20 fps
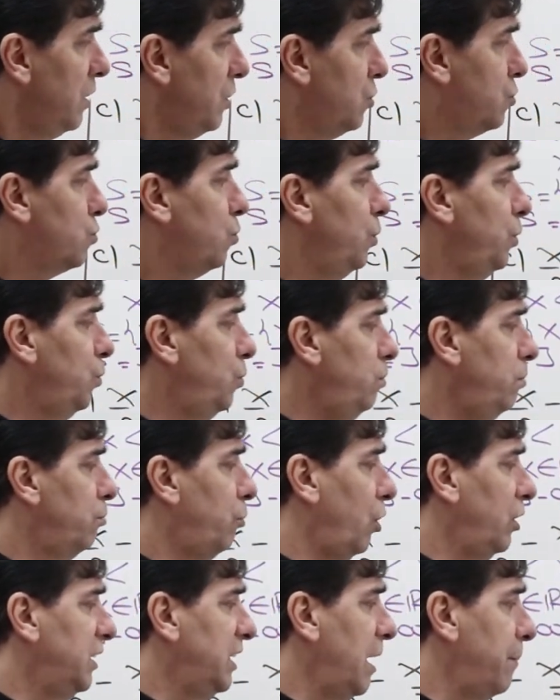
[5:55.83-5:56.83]
Excluiu 1, um,
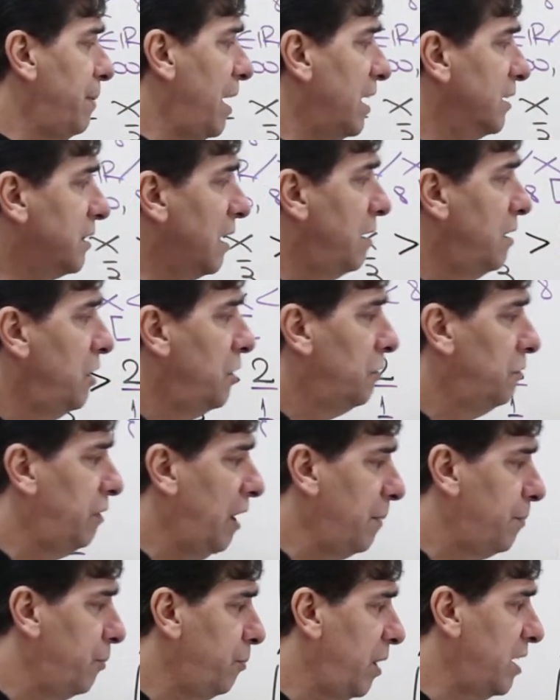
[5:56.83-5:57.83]
bolinha aberta,
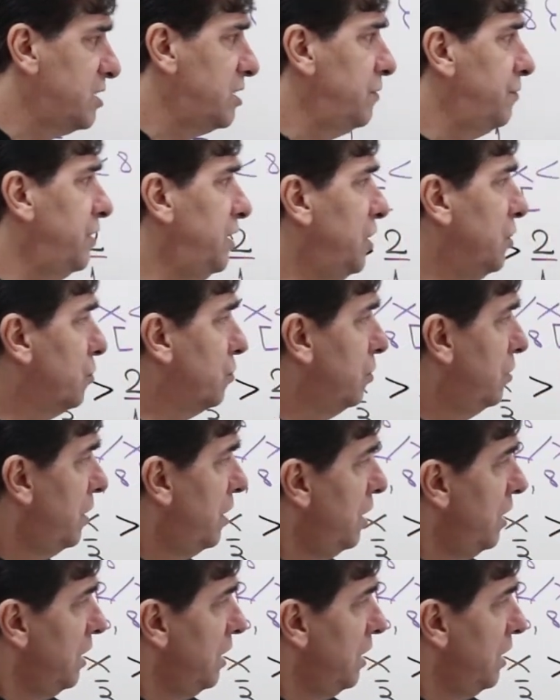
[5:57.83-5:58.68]
vai para o mais infinito.